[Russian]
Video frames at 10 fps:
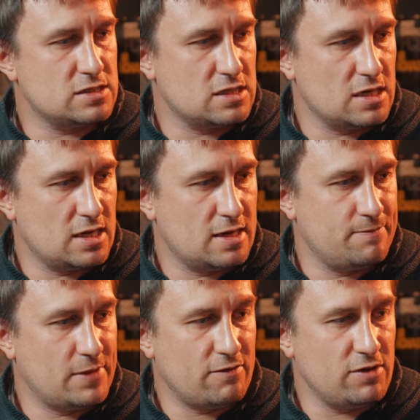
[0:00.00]
с э,
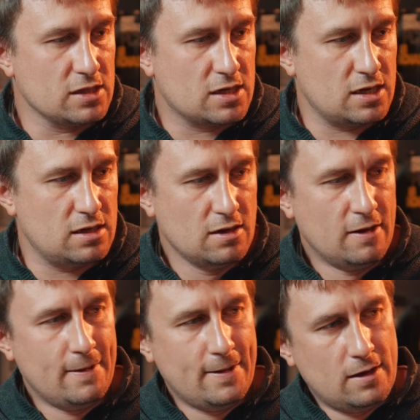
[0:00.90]
новинкой
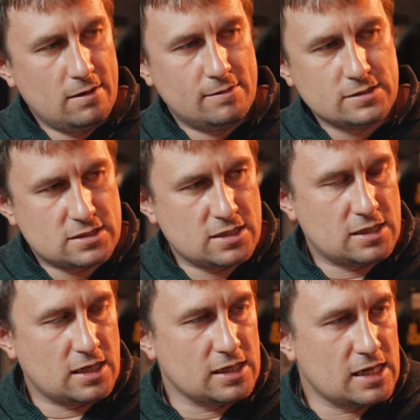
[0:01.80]
с
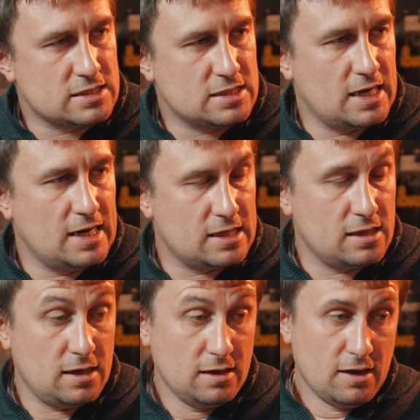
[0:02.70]

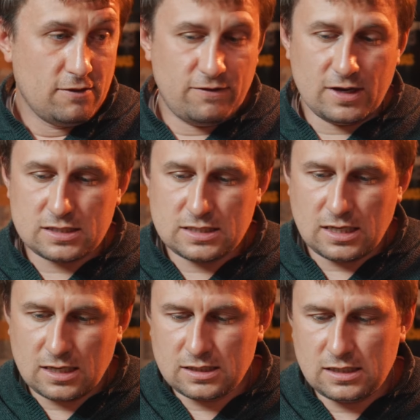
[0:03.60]
13-летней
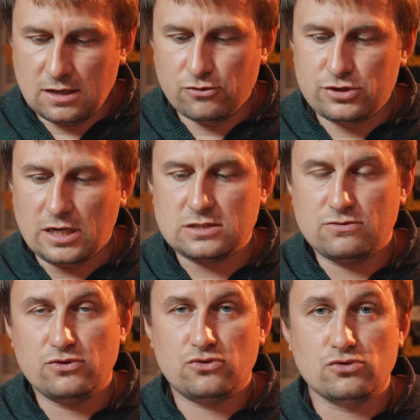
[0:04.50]
версии, где
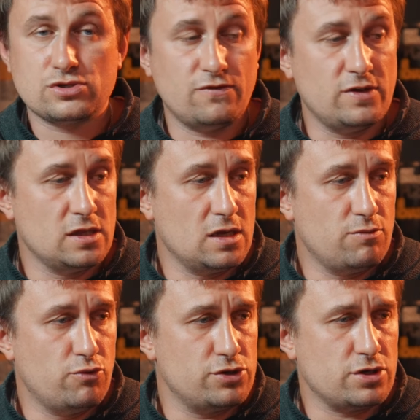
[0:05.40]
участвуют тоже винные
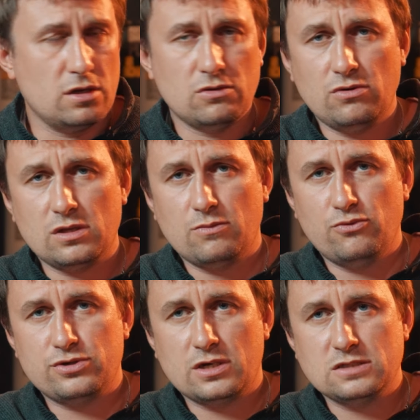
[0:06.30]
бочки, но это
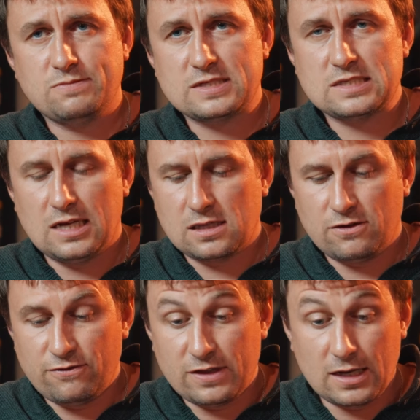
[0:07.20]
бочки из-под
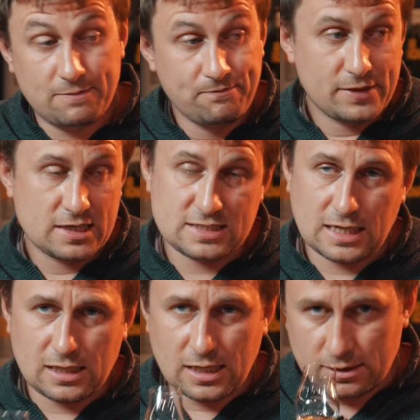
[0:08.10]
сладкого вина
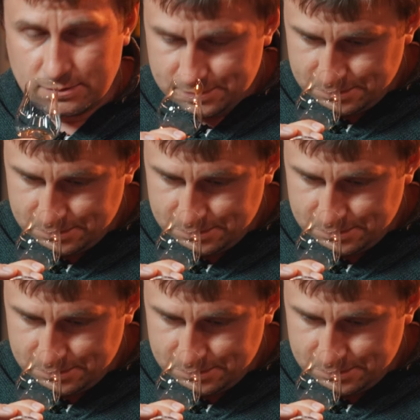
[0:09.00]
Сатерн.